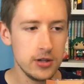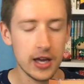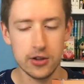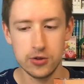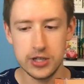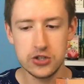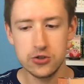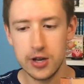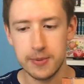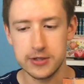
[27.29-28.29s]
いや、
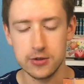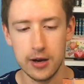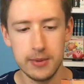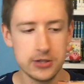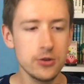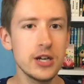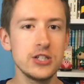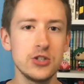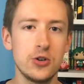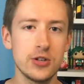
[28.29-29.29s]
20連発とか、そういう感
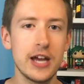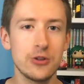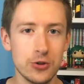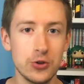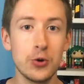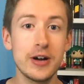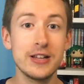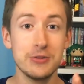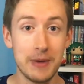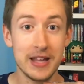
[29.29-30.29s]
じのタイトルの動
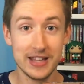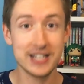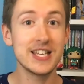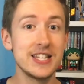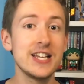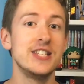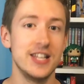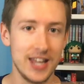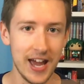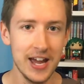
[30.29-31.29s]
画、たくさん出して
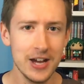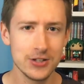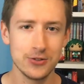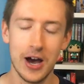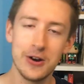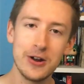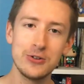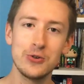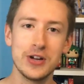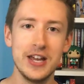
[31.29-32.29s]
て、そのあるあ
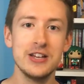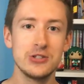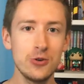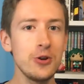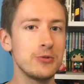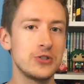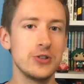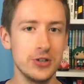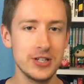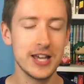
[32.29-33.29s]
る動画ね、すごい面
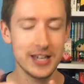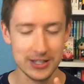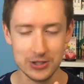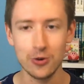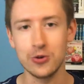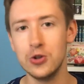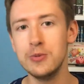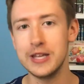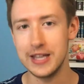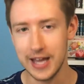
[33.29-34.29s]
白いのね、最近すごく
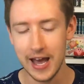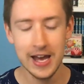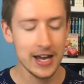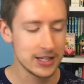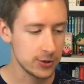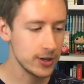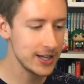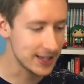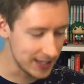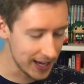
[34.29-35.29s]
伸びてて、そ
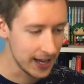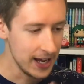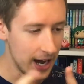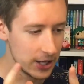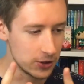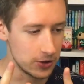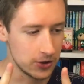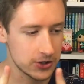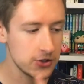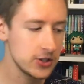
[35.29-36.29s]
れで、
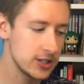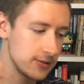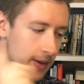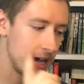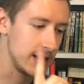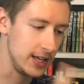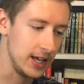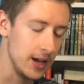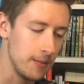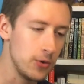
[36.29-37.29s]
数日前
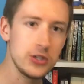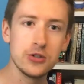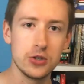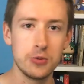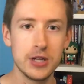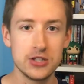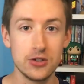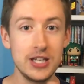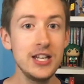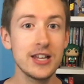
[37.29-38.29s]
に、もう一人の友達
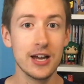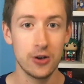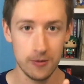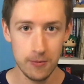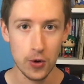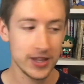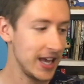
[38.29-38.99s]
のひなたくんも、